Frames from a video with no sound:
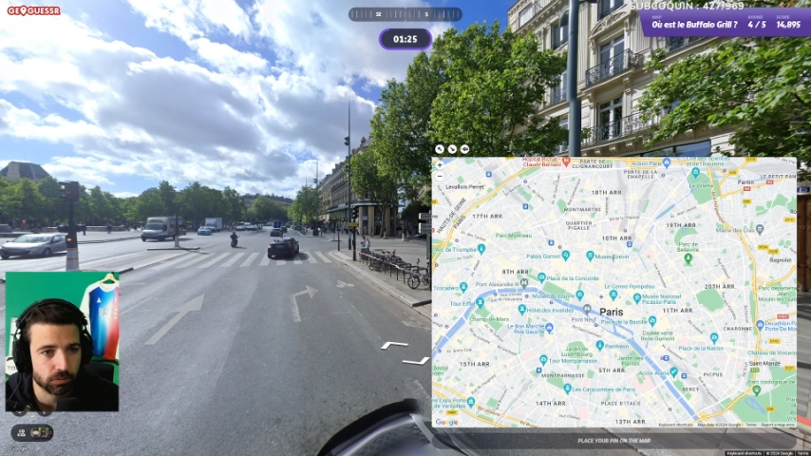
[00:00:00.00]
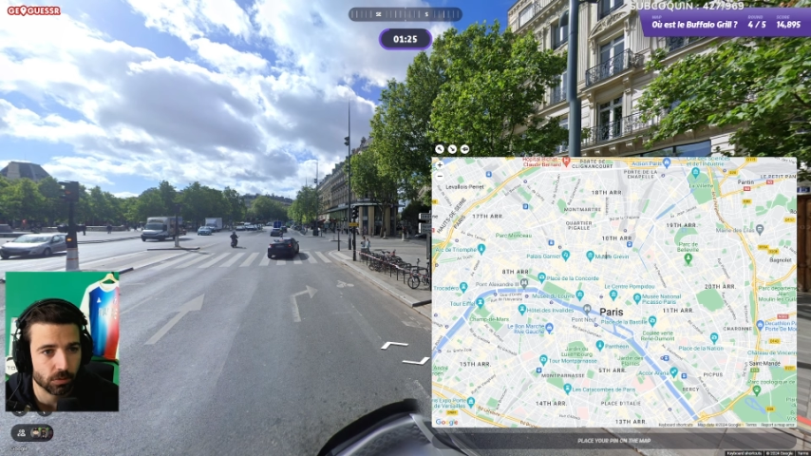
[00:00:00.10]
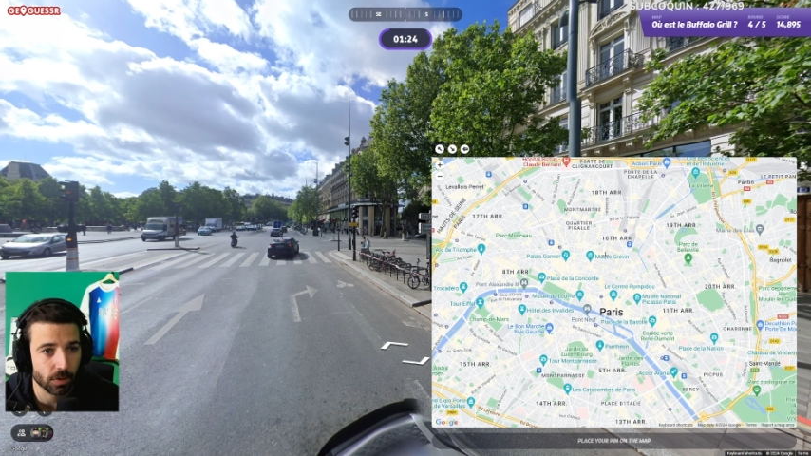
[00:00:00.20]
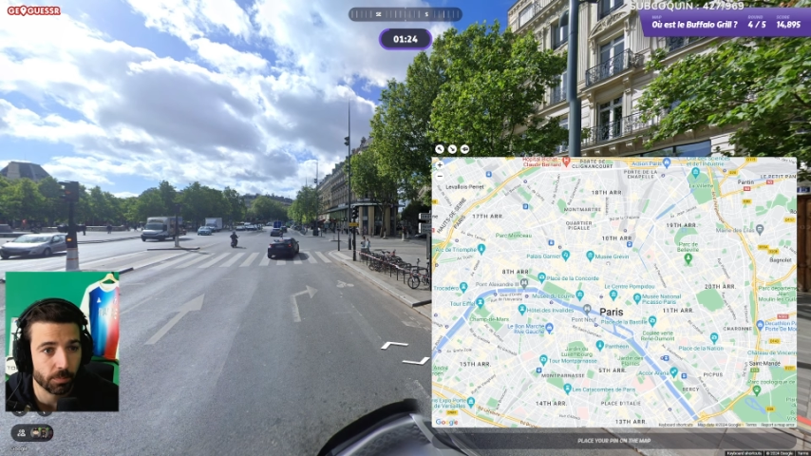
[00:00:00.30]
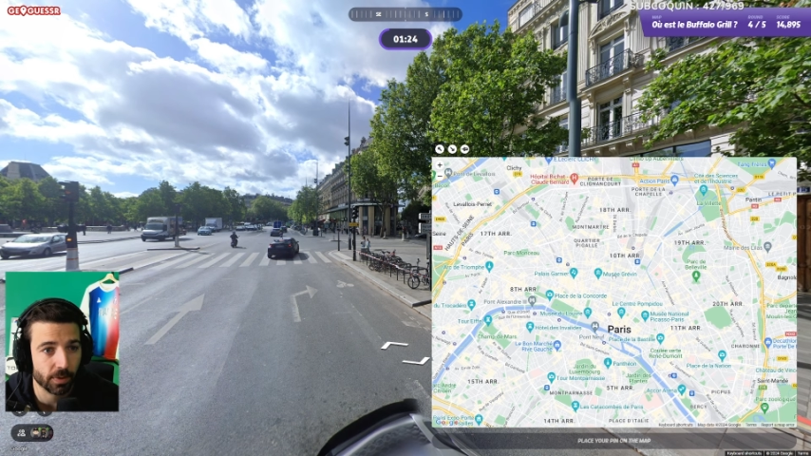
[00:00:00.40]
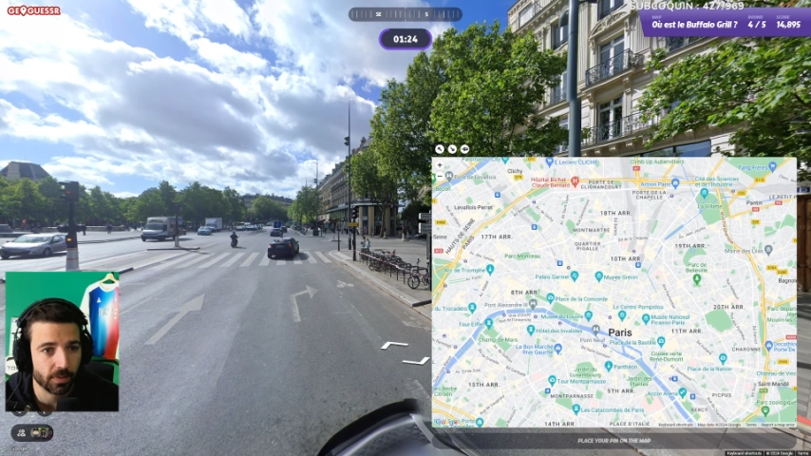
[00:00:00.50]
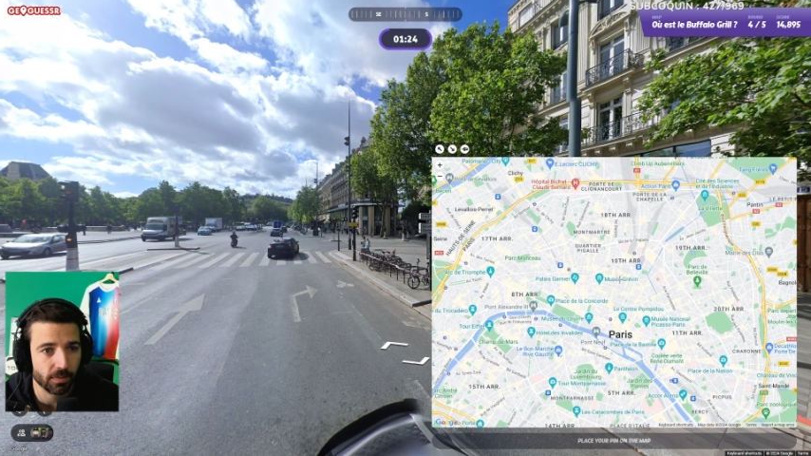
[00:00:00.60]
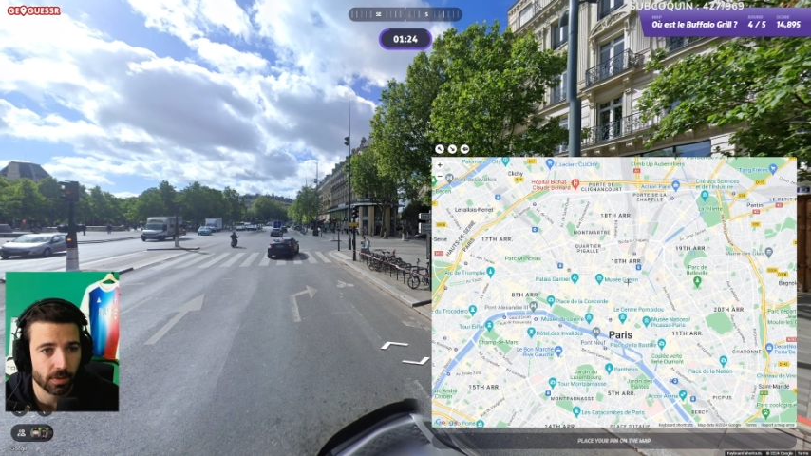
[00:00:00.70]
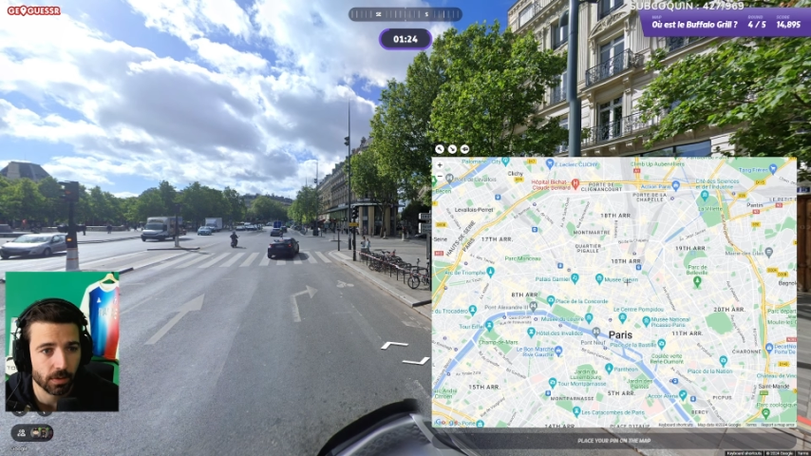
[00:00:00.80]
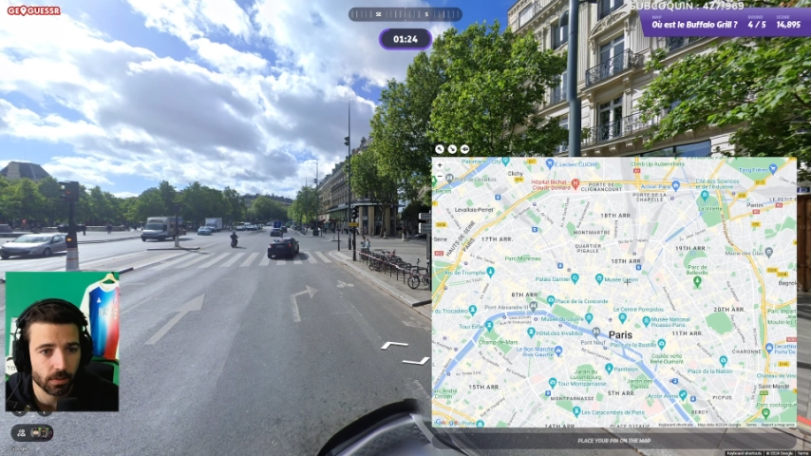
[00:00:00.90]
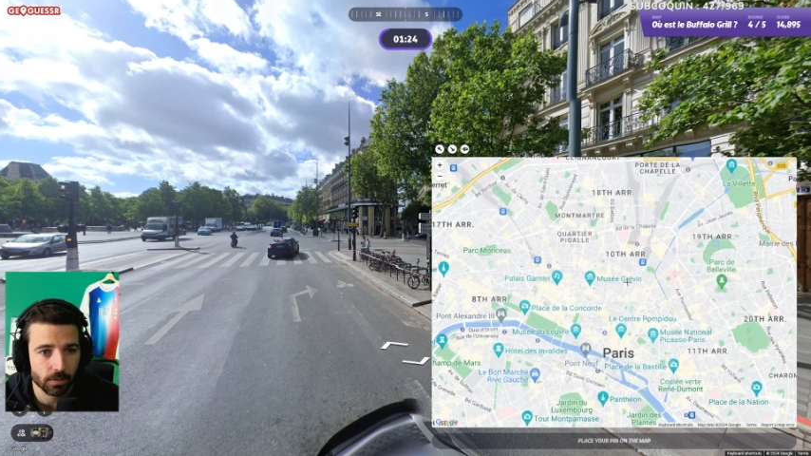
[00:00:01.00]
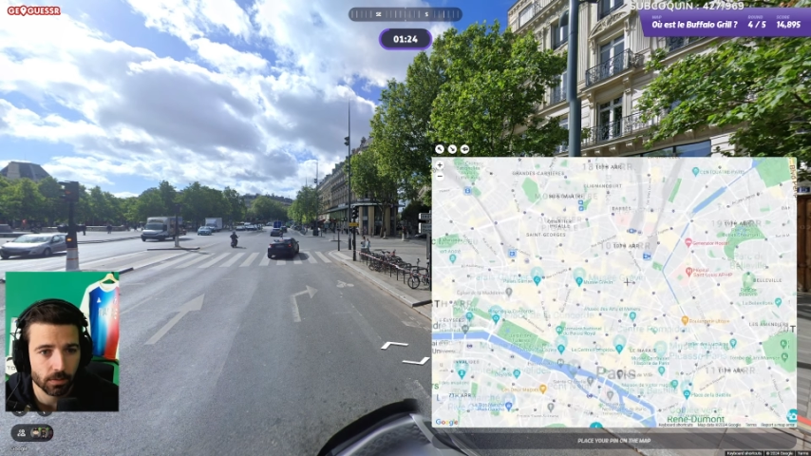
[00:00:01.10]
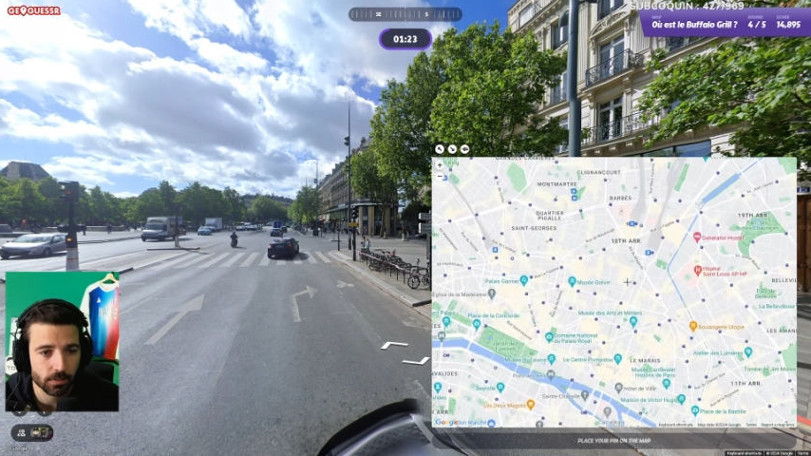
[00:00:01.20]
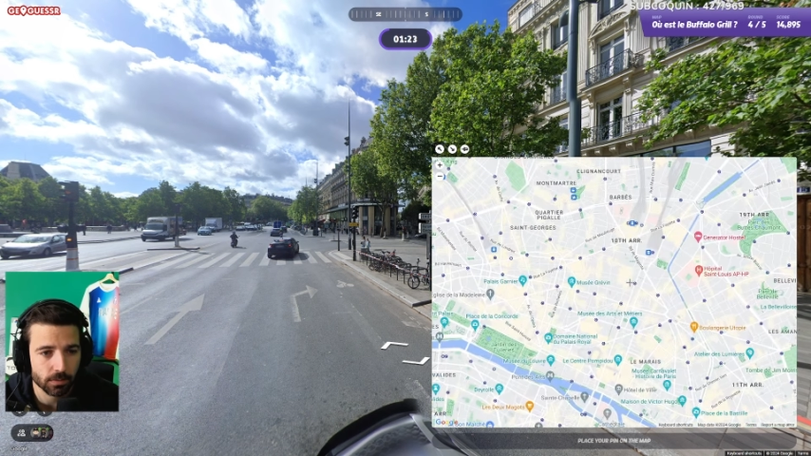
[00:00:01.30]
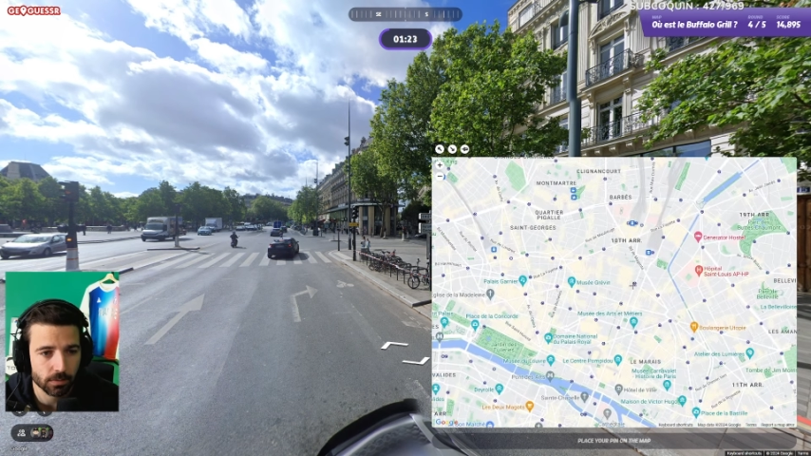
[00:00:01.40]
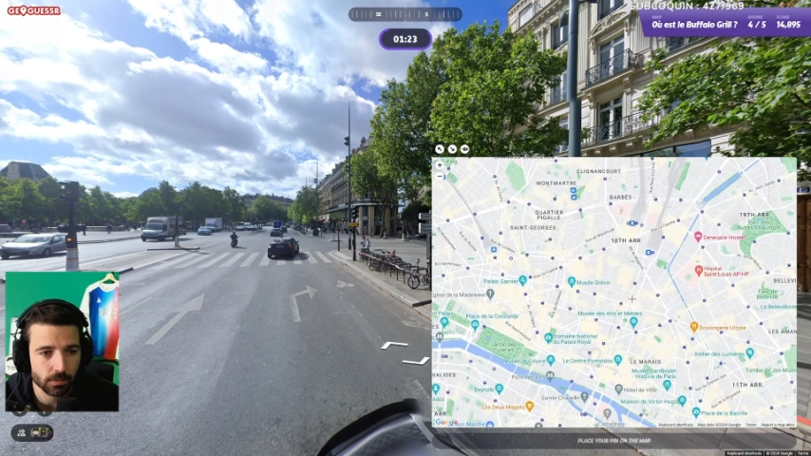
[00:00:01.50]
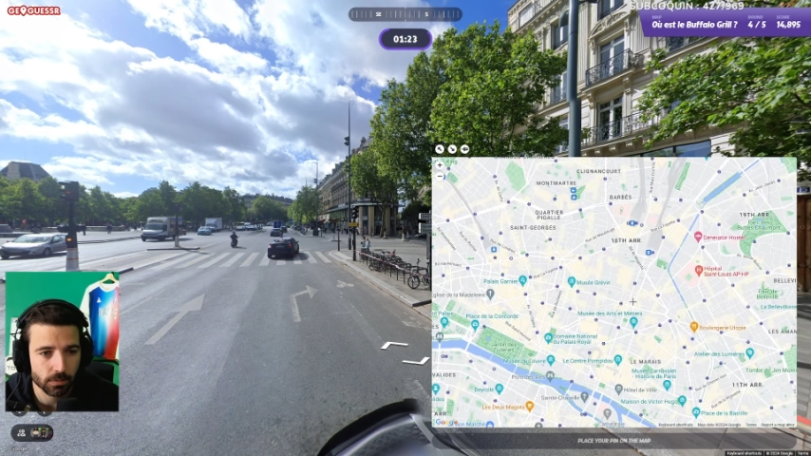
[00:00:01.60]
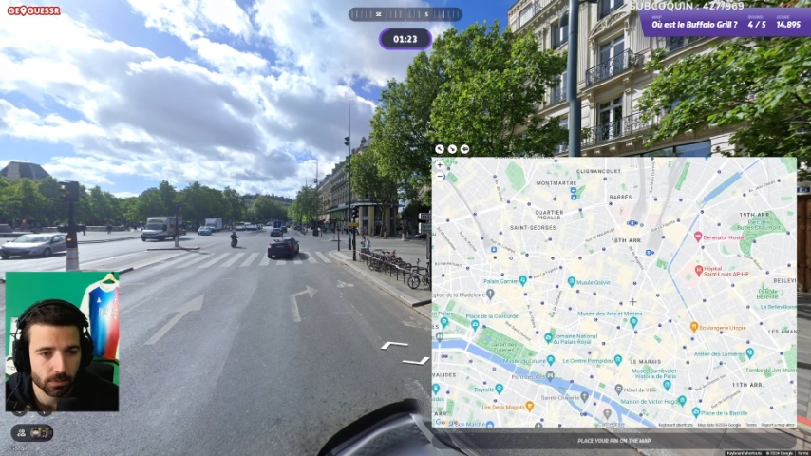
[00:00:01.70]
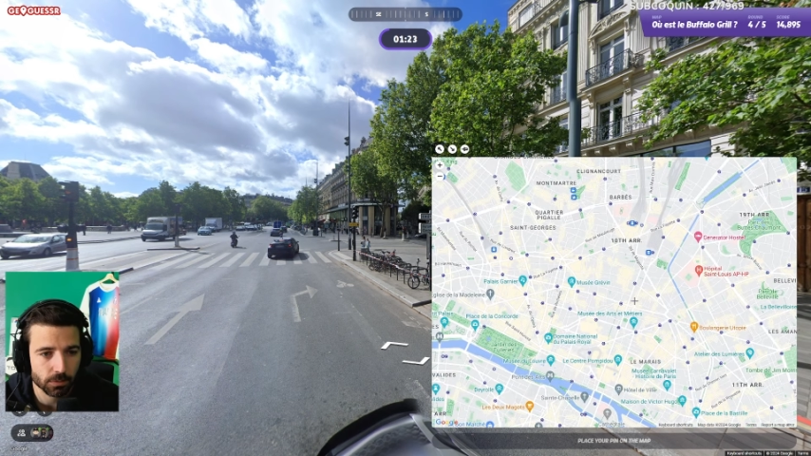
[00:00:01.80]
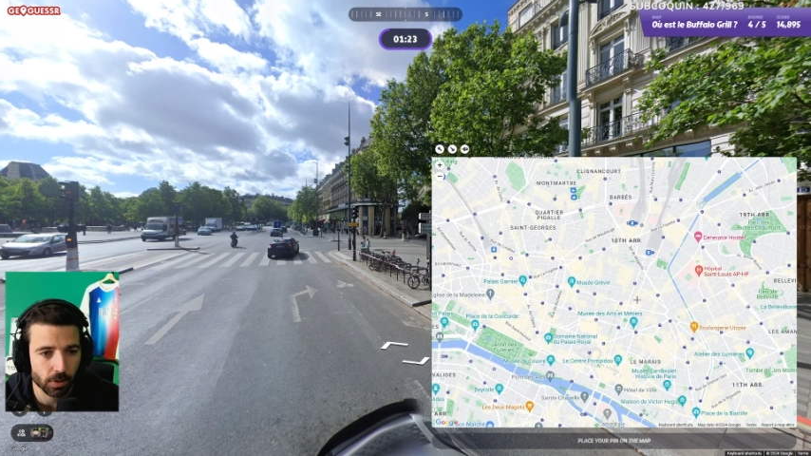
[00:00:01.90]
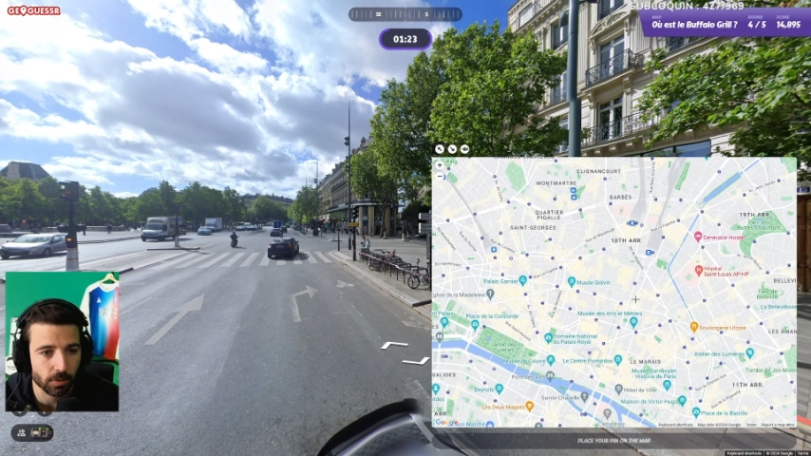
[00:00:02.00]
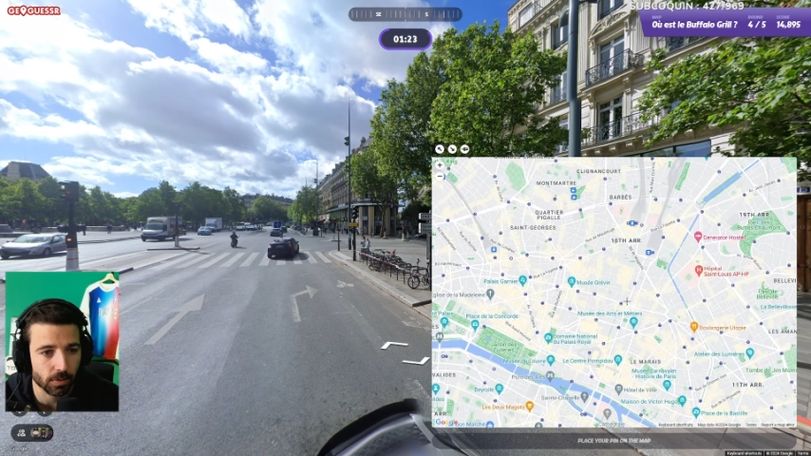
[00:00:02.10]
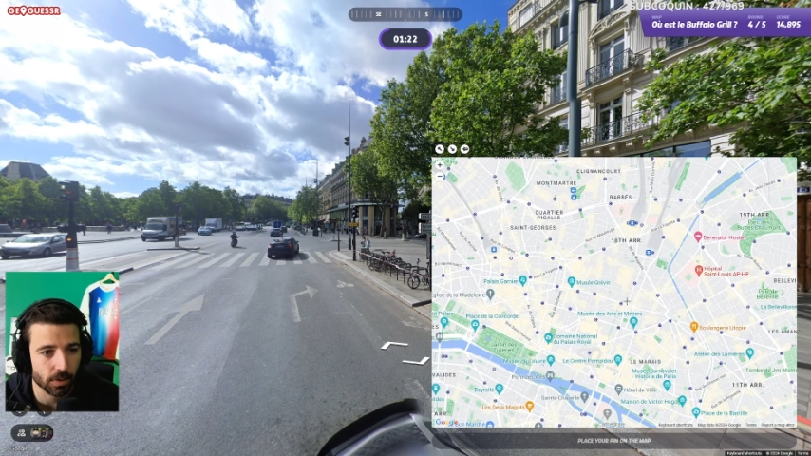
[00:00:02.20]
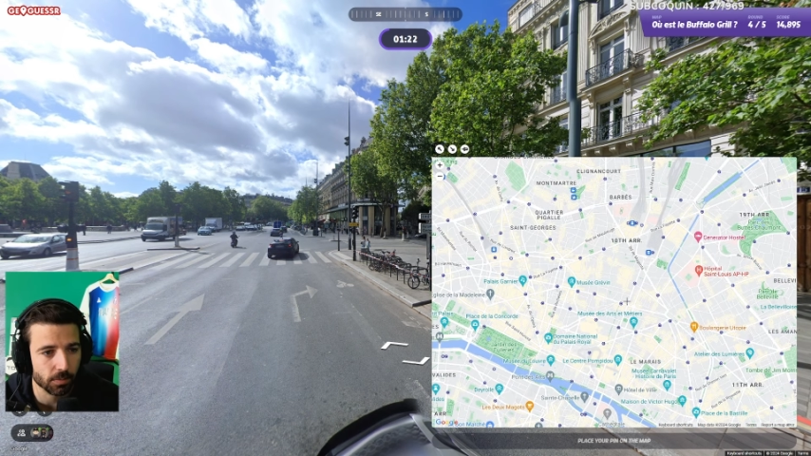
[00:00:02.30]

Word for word: connais pas cette ville. Hein. Je suis à côté,